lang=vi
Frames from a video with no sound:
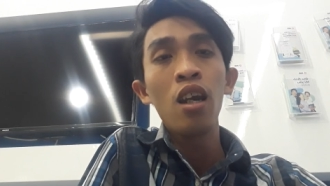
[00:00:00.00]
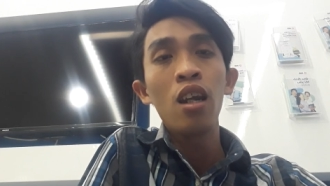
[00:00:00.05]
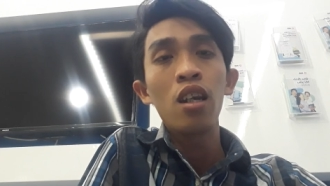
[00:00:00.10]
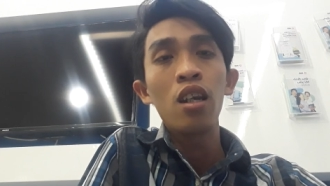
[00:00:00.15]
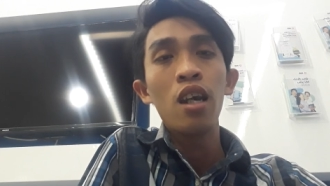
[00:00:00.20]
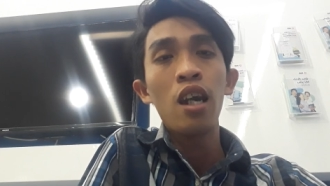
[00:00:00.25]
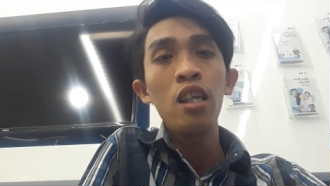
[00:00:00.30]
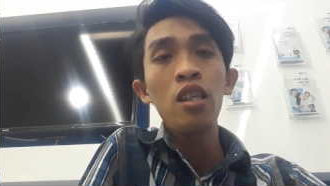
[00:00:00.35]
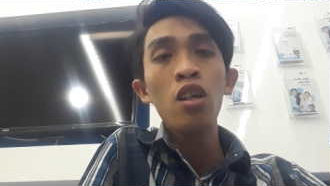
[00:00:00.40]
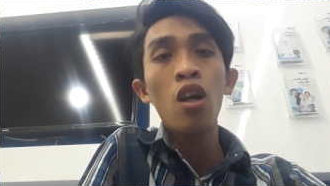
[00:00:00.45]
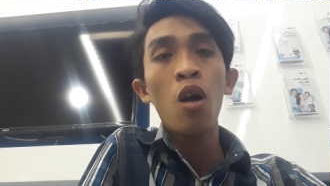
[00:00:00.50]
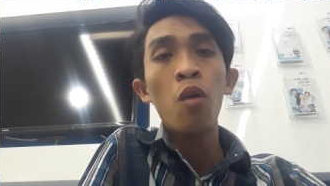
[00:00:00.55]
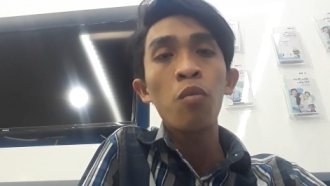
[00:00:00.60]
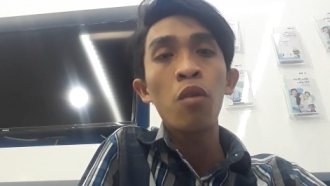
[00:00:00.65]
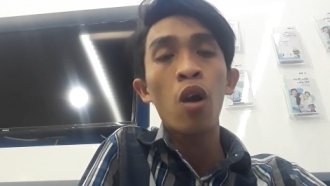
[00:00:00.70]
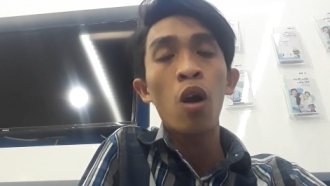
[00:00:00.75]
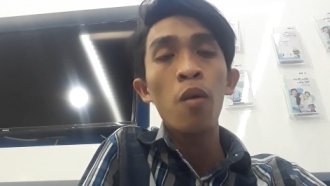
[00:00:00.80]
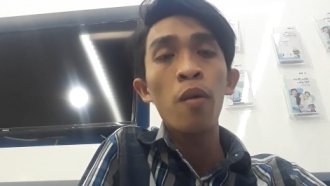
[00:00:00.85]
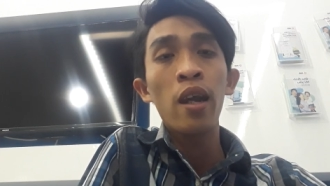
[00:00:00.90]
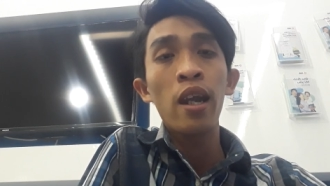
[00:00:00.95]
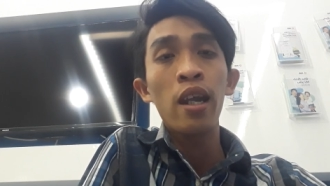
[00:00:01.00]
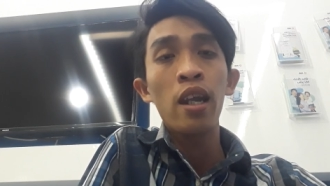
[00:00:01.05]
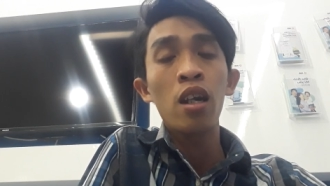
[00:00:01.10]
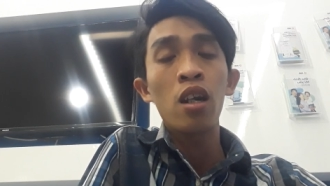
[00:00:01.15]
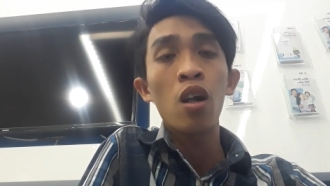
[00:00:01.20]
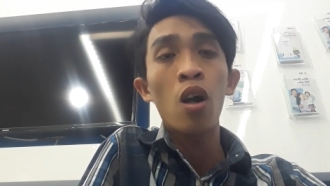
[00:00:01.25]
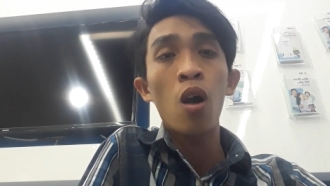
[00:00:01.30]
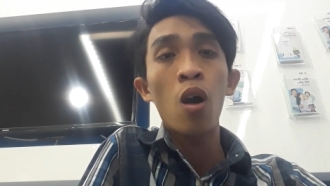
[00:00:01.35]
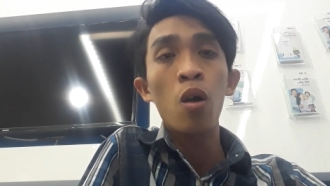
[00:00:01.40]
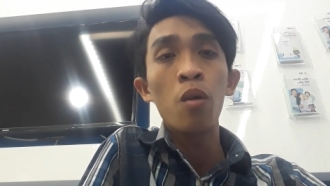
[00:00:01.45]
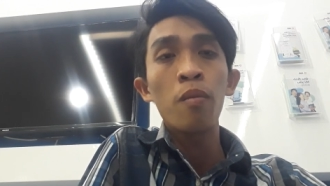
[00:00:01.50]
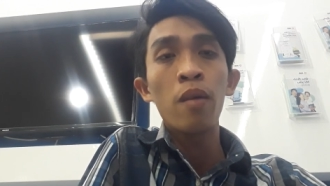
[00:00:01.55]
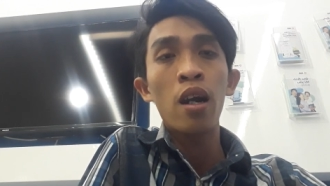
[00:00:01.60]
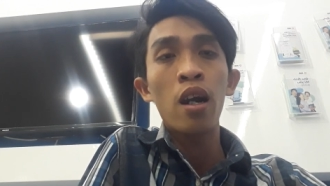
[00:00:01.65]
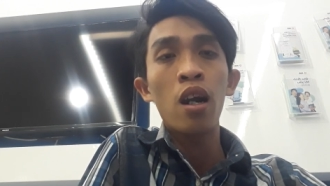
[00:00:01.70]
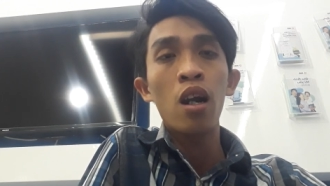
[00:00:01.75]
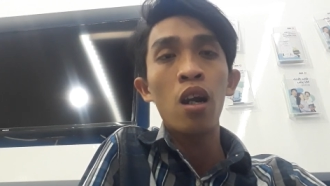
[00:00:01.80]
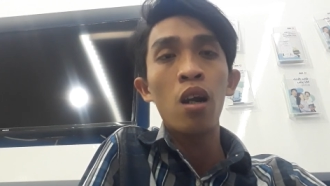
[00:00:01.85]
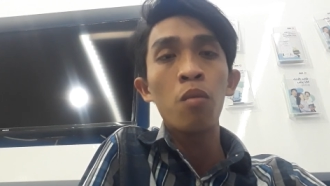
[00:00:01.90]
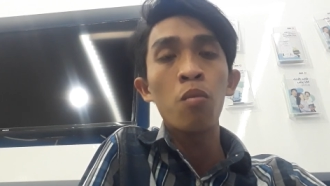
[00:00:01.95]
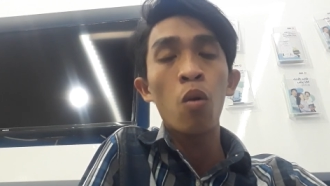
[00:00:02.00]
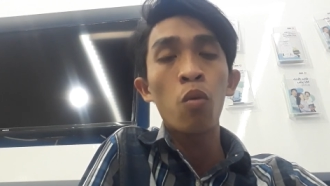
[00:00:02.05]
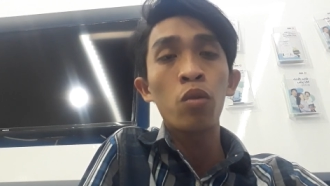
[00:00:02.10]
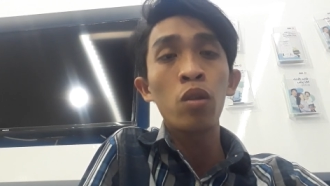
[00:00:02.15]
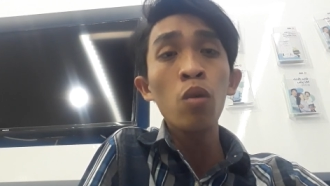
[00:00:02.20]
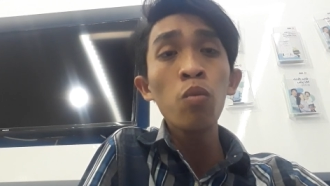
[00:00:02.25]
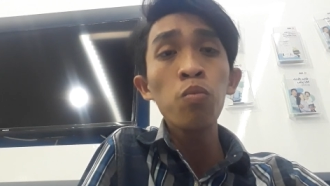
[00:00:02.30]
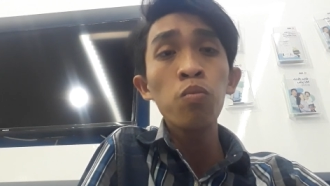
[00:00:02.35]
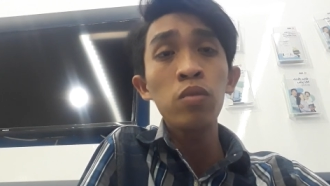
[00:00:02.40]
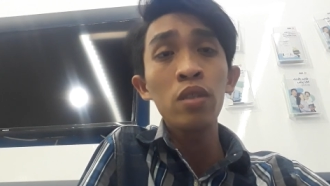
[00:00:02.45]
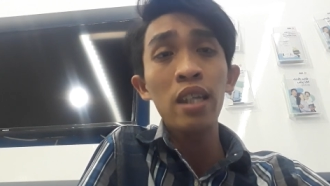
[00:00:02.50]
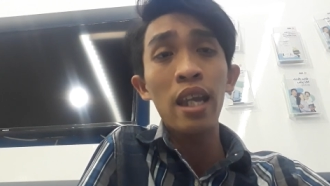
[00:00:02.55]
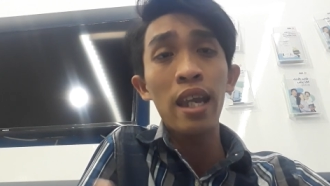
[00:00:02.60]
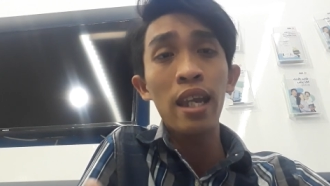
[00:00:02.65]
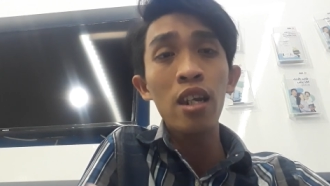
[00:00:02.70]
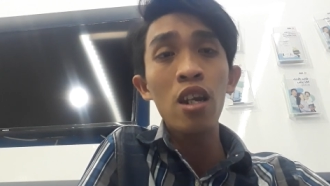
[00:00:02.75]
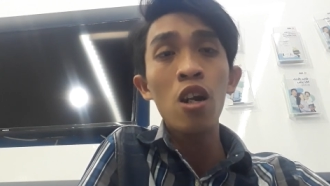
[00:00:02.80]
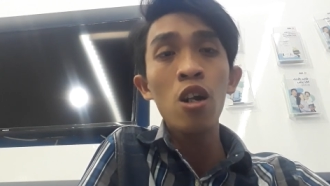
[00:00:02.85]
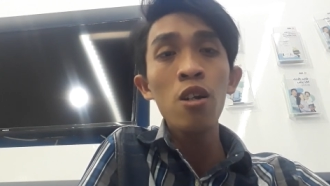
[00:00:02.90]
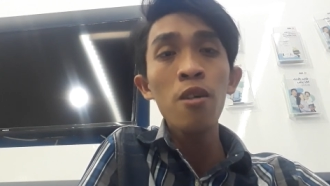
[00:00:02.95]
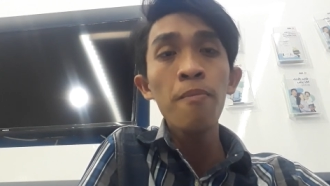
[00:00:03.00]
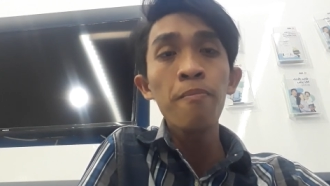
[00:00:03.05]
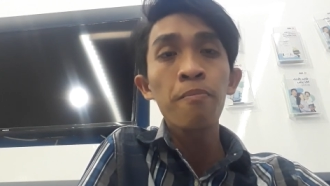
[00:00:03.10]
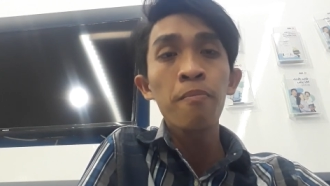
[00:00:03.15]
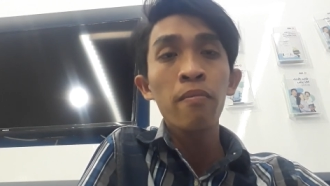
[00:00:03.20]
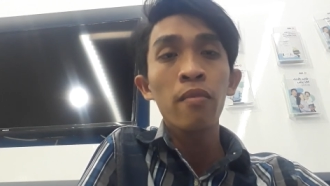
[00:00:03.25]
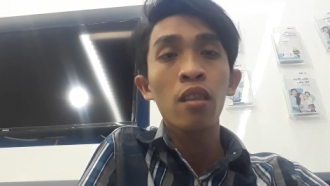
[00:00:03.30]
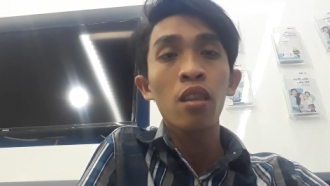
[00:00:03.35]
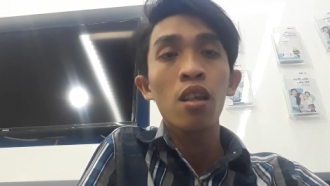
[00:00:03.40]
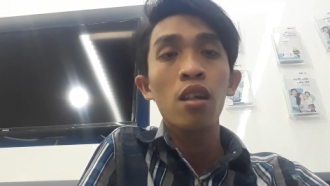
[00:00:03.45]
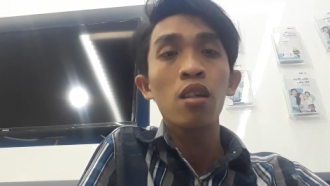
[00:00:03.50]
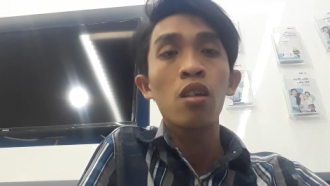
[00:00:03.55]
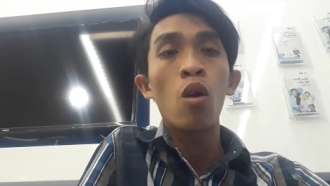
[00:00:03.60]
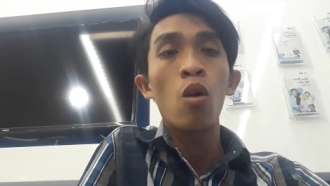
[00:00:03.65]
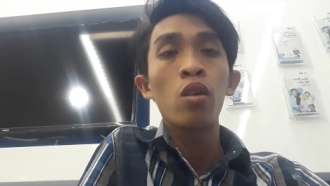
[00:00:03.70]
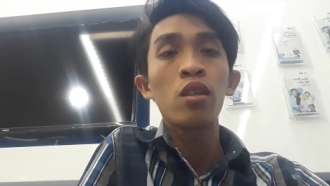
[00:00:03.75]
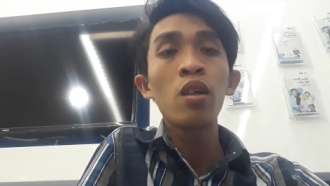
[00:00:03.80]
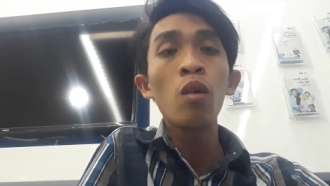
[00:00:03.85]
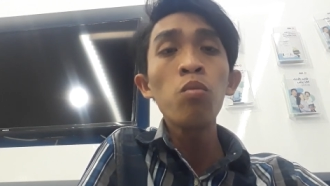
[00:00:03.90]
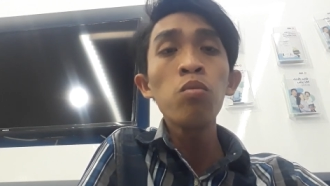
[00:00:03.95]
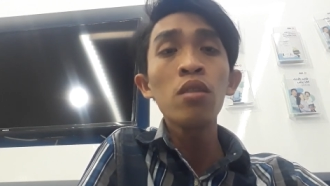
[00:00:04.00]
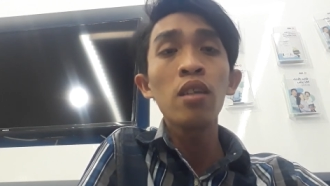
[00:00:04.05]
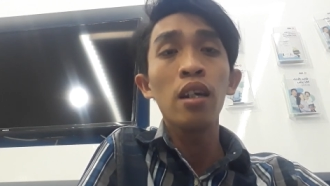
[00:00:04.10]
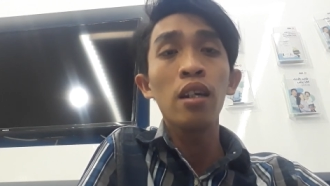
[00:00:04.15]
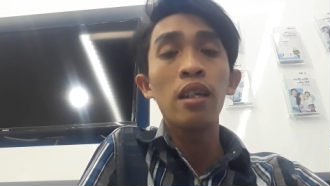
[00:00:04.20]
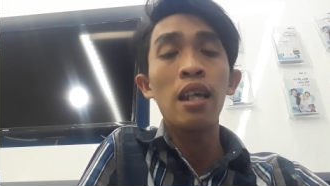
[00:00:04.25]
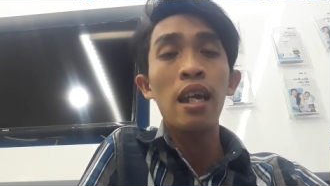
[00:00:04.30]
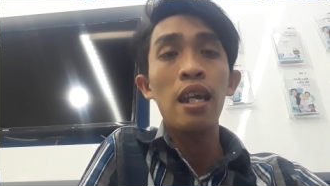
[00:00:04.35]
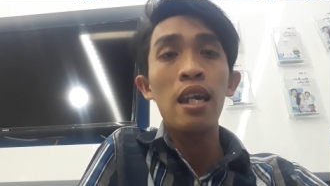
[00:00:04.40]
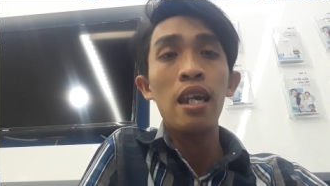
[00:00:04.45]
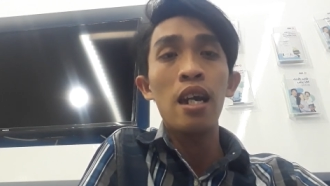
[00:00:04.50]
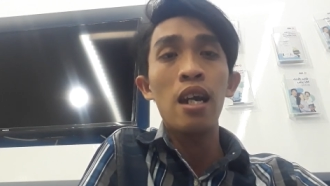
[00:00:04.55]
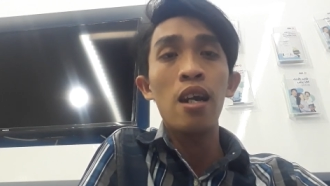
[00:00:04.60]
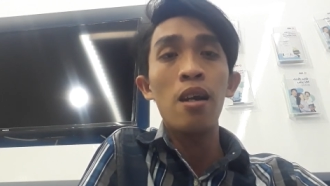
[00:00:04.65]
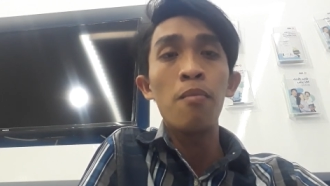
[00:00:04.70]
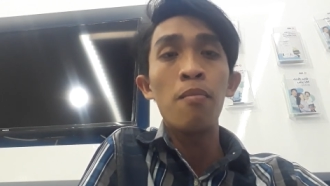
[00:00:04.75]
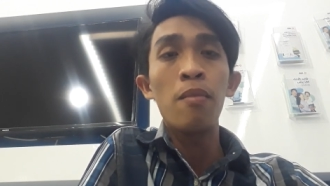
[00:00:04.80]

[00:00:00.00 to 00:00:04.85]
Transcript: để cho ông nội thì còn mà một chút gì đó còn sống được thì ờ,